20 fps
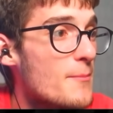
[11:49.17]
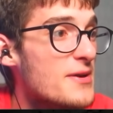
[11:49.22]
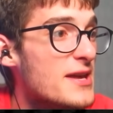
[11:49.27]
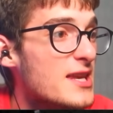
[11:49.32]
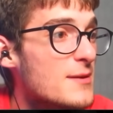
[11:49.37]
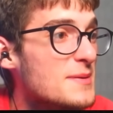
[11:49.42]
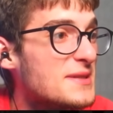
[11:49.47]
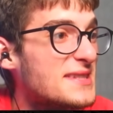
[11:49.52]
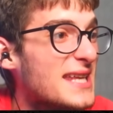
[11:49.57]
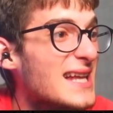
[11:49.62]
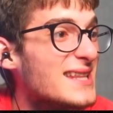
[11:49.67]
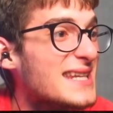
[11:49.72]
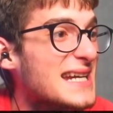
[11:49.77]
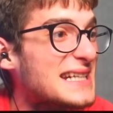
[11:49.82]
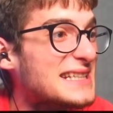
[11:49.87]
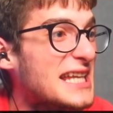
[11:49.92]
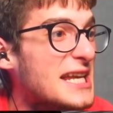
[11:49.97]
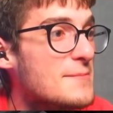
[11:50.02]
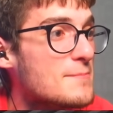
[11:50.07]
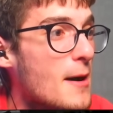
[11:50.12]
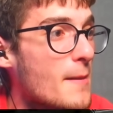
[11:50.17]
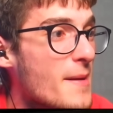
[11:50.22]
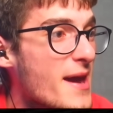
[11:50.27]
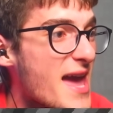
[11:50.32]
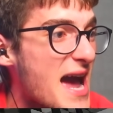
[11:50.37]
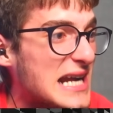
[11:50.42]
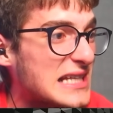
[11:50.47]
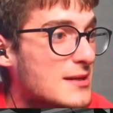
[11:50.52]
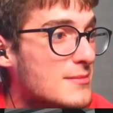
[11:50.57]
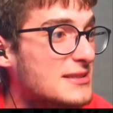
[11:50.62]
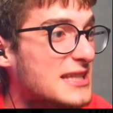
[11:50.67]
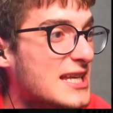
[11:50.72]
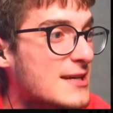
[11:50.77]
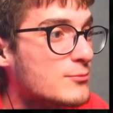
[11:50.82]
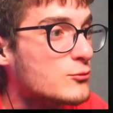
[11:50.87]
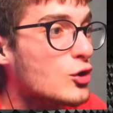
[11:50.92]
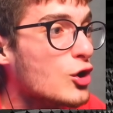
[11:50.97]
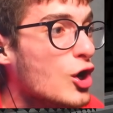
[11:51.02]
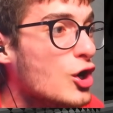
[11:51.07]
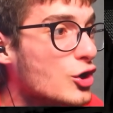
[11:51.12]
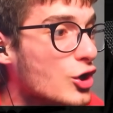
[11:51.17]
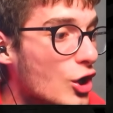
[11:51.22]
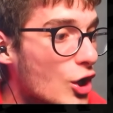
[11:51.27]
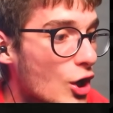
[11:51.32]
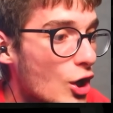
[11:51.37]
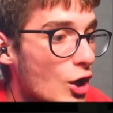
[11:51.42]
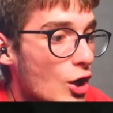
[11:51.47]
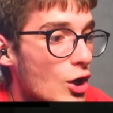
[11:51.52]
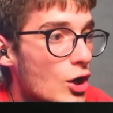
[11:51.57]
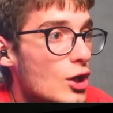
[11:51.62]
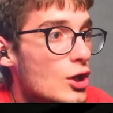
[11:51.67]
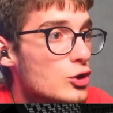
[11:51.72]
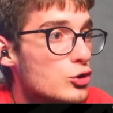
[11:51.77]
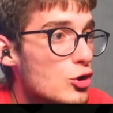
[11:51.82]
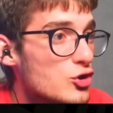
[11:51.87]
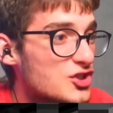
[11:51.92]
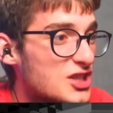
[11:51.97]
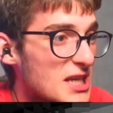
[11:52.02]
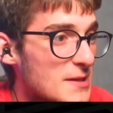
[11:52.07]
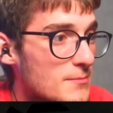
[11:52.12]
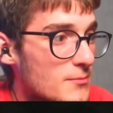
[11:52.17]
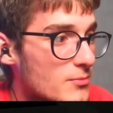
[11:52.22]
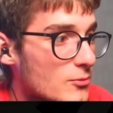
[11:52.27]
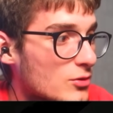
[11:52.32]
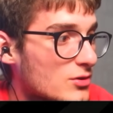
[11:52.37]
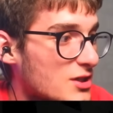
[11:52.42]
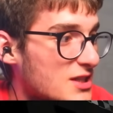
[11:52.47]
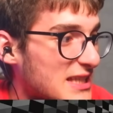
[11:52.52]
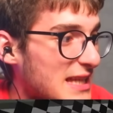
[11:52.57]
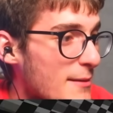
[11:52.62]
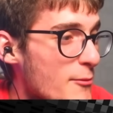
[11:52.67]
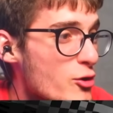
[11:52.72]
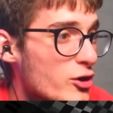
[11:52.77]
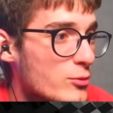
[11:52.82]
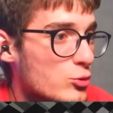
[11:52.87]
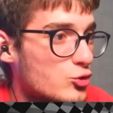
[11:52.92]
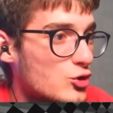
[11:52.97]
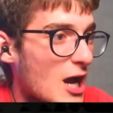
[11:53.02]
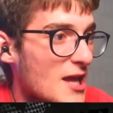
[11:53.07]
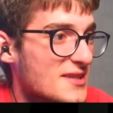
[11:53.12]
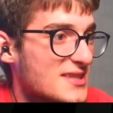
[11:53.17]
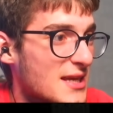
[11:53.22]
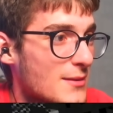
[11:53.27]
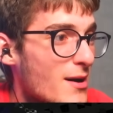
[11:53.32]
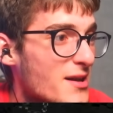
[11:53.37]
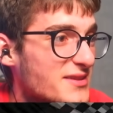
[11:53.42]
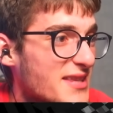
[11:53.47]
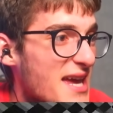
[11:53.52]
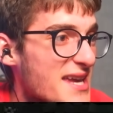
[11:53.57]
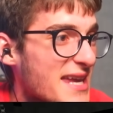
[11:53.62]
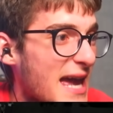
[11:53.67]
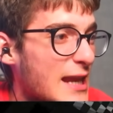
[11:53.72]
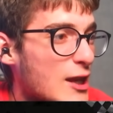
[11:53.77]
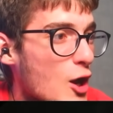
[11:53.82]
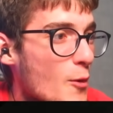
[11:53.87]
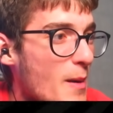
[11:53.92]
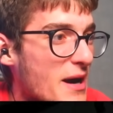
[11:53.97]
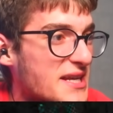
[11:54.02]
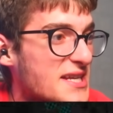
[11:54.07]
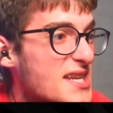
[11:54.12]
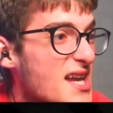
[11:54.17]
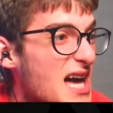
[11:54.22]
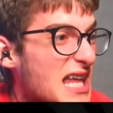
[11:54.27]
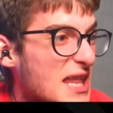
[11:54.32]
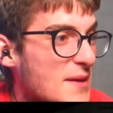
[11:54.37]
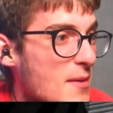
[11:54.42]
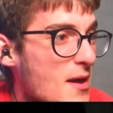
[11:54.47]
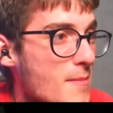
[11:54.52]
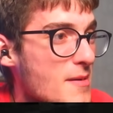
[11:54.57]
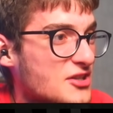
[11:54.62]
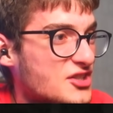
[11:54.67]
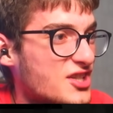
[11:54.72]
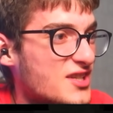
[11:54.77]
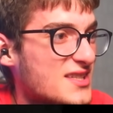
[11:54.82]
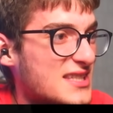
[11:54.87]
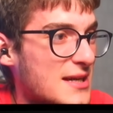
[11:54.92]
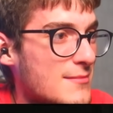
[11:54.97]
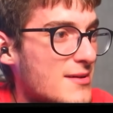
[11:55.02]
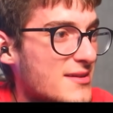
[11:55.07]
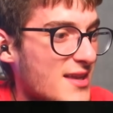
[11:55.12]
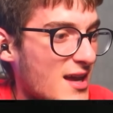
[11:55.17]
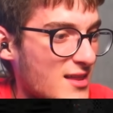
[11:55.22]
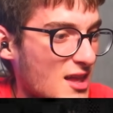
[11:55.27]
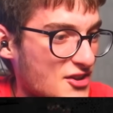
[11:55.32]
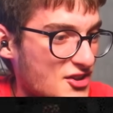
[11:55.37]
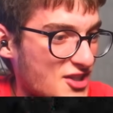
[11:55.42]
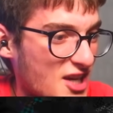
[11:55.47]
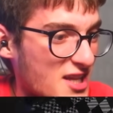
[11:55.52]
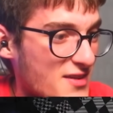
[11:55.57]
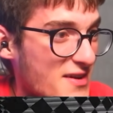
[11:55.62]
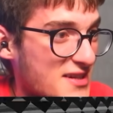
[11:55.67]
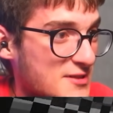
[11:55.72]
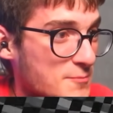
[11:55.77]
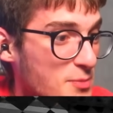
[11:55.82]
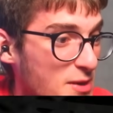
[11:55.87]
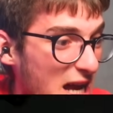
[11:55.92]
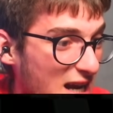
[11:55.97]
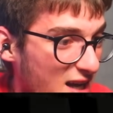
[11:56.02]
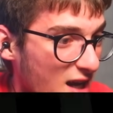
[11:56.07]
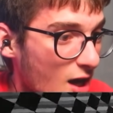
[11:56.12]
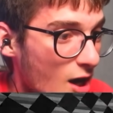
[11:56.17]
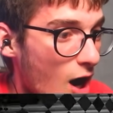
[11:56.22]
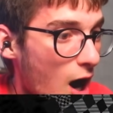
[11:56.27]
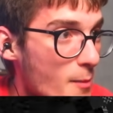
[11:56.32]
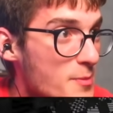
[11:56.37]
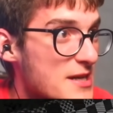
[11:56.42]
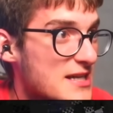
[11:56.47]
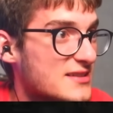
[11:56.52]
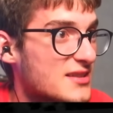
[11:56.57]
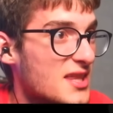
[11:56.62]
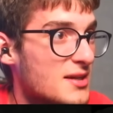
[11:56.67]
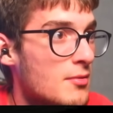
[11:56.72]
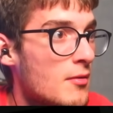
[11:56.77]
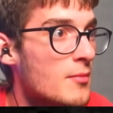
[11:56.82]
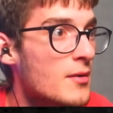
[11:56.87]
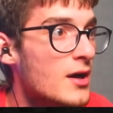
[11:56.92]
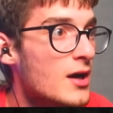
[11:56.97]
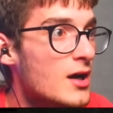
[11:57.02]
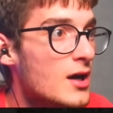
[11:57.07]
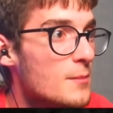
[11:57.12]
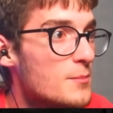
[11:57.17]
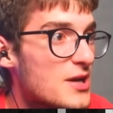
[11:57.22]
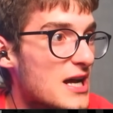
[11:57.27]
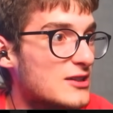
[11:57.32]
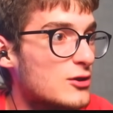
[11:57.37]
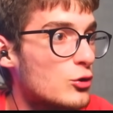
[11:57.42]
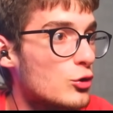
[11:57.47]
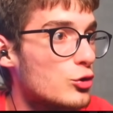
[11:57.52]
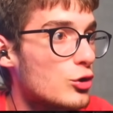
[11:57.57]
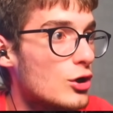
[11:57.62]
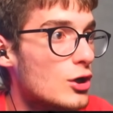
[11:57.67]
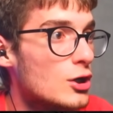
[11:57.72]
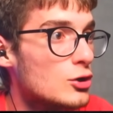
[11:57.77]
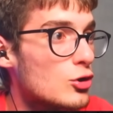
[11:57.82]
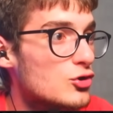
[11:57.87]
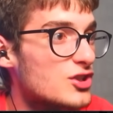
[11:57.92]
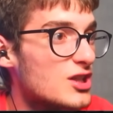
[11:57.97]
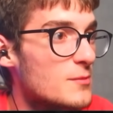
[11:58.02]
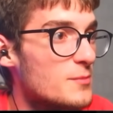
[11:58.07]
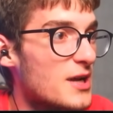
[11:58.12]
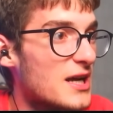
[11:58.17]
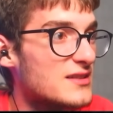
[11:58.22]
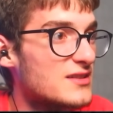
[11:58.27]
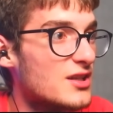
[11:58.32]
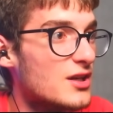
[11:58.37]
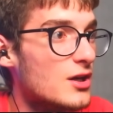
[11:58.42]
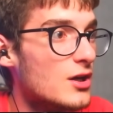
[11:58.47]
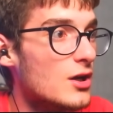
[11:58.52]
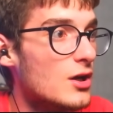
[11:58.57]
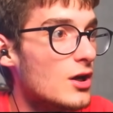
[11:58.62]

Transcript: Beni bir sal da gidelim babaya yardım edelim. Dur. Dostlarım gidemiyorum şu an. Samantha engelliyor. Bak yine ağlamaya başladı. Samantha Allah cezanı versin. Bırak. Aa bıraktı tamam. Bıraktı dur. Dostlarım bıraktı.